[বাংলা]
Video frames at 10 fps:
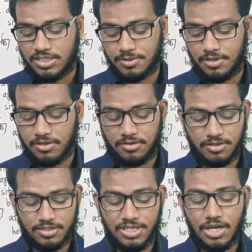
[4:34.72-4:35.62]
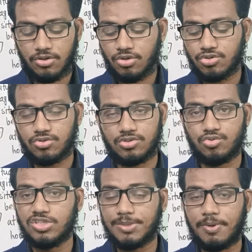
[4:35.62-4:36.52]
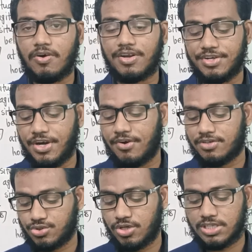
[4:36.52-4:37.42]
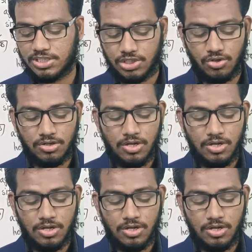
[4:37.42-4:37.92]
আসে হিয়ার তো শুনতে পাওয়ার হিয়ার্ড শোনা যাচ্ছিল